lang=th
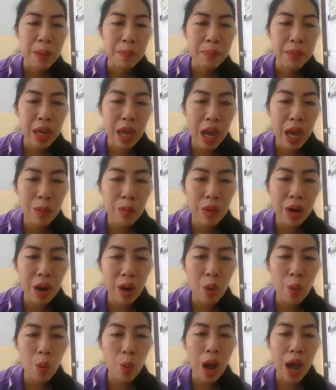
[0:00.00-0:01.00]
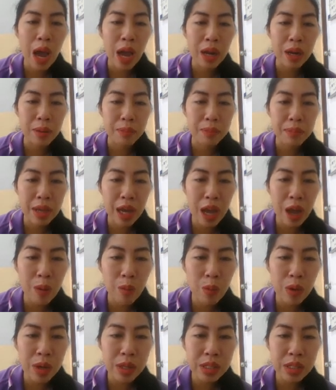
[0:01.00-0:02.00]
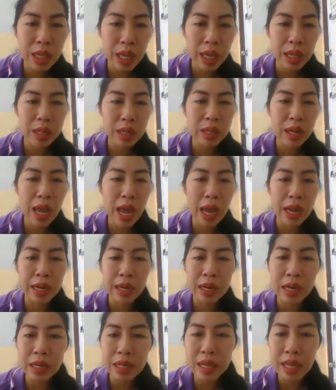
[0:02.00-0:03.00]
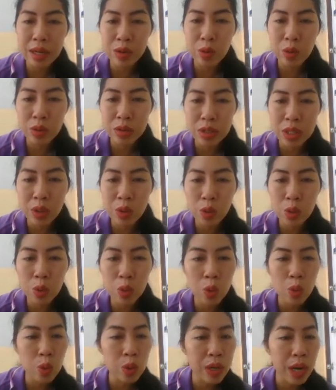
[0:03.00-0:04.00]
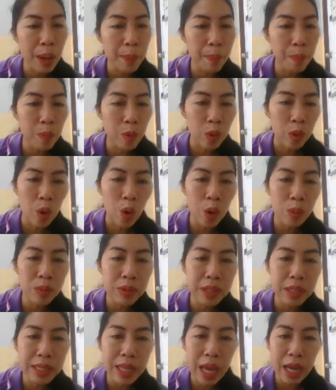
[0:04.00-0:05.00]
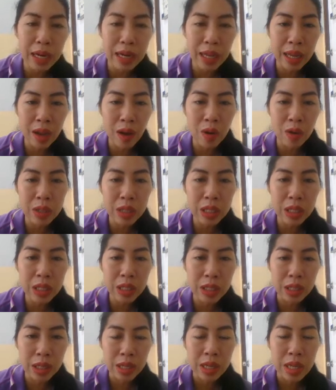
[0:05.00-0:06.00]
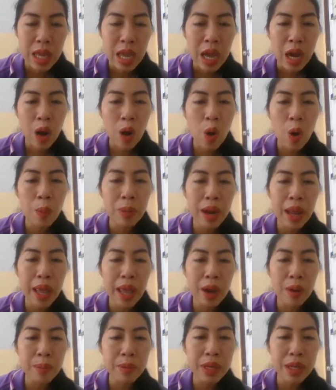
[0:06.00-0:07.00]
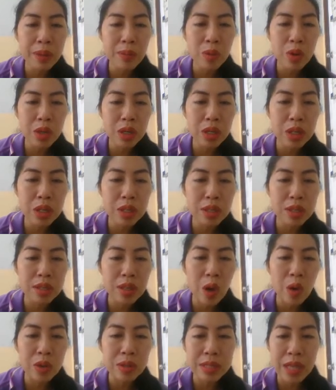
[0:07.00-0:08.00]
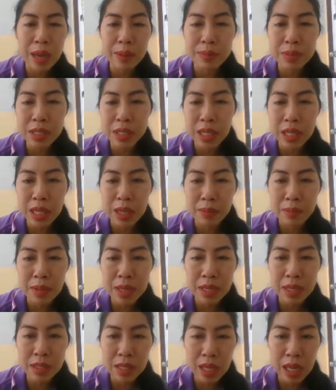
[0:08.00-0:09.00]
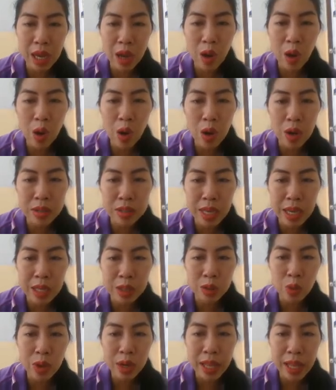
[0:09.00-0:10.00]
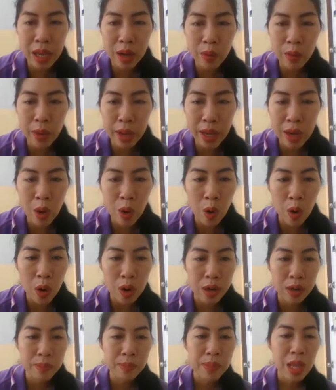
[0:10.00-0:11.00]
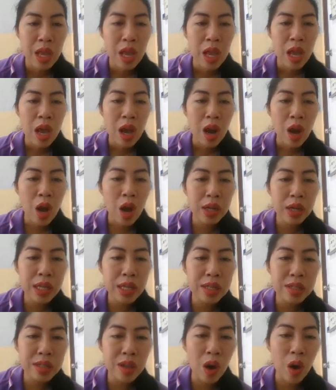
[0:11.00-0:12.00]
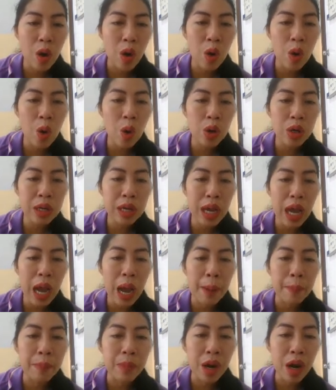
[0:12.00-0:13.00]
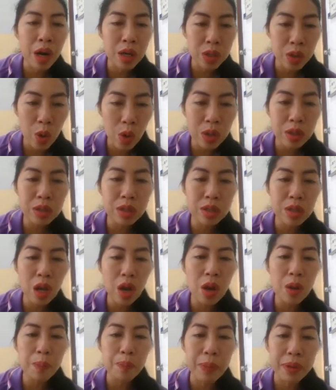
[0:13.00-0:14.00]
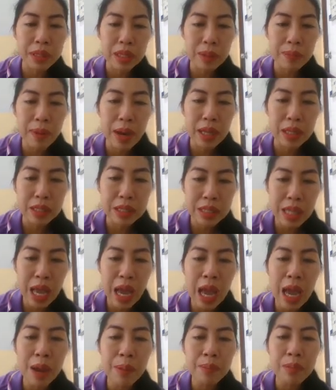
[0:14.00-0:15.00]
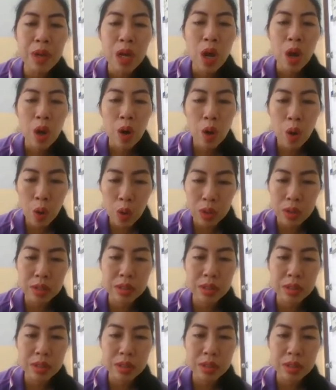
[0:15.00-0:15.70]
มีคำว่ากวาด มีคำว่าเช็ดอ่านนักเรียนดูซิคุณครูนับหมดครบหรือยังในข้อที่ 1 ครบแล้วมีทั้งหมด 1 2 3 4 มี 4 ข้อใส่ตัวเลขไว้ก่อน ข้อที่ 2 คนขับรถต้องปฏิบัติตามกฎ